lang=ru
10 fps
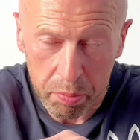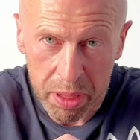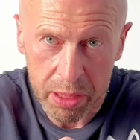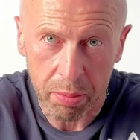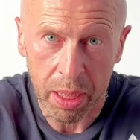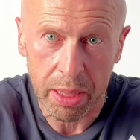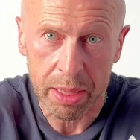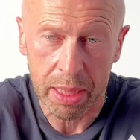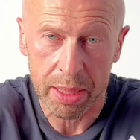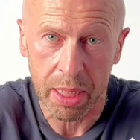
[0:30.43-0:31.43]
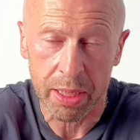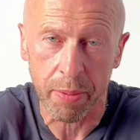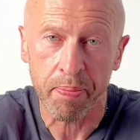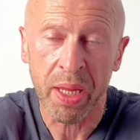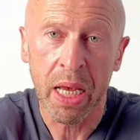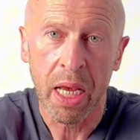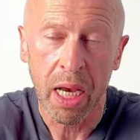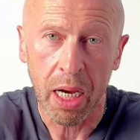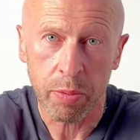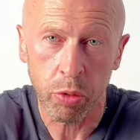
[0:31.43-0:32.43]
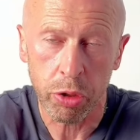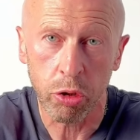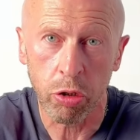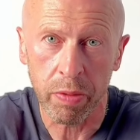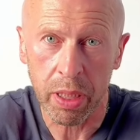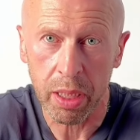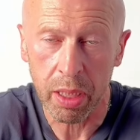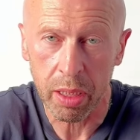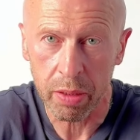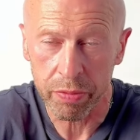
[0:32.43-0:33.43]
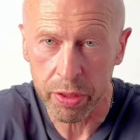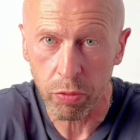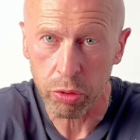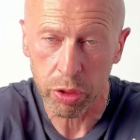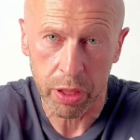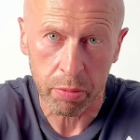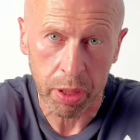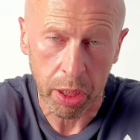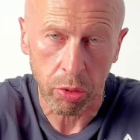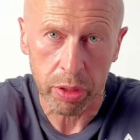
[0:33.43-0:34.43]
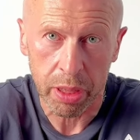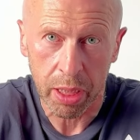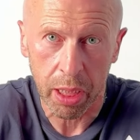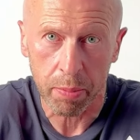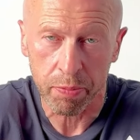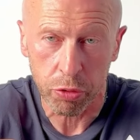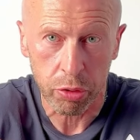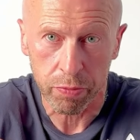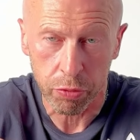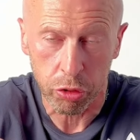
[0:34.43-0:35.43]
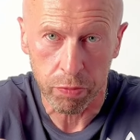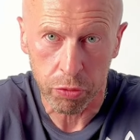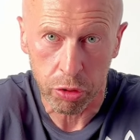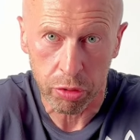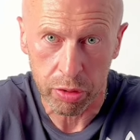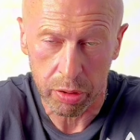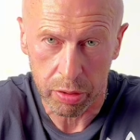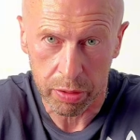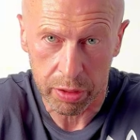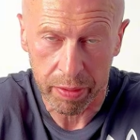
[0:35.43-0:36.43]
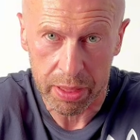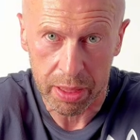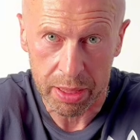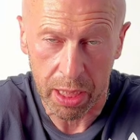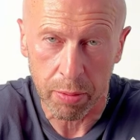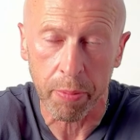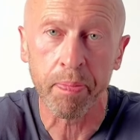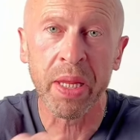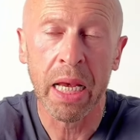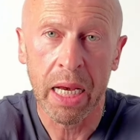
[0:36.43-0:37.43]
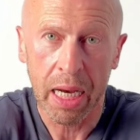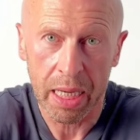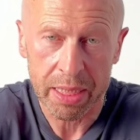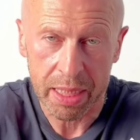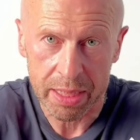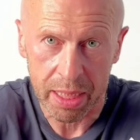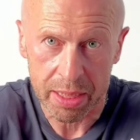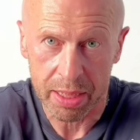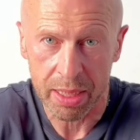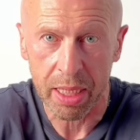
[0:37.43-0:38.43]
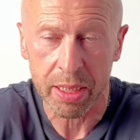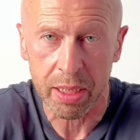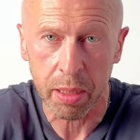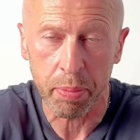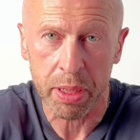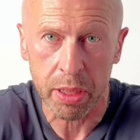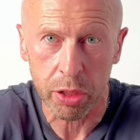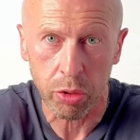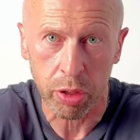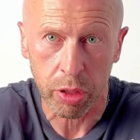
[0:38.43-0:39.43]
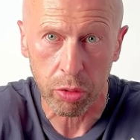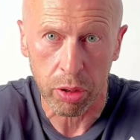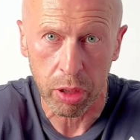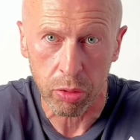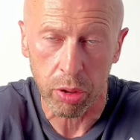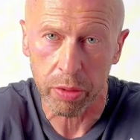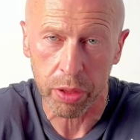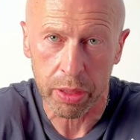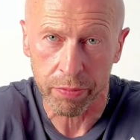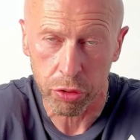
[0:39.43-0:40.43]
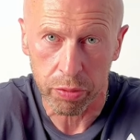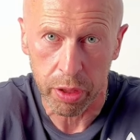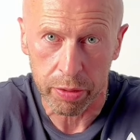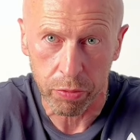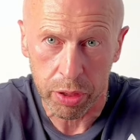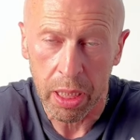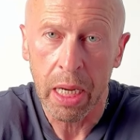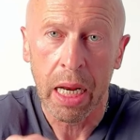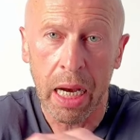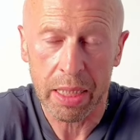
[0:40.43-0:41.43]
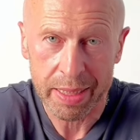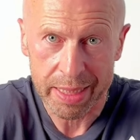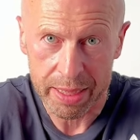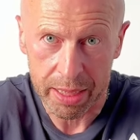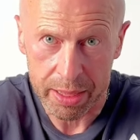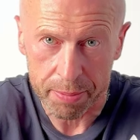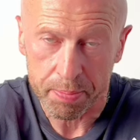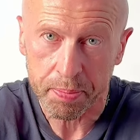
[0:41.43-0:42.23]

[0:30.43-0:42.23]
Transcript: максимально отказаться. От мучного всего, то есть это макароны, хлеб, все, все, все что э, связано с хлебом. Отказаться. Сладкие напитки, соки, кока-кола, вот это все вот это вот, отказаться.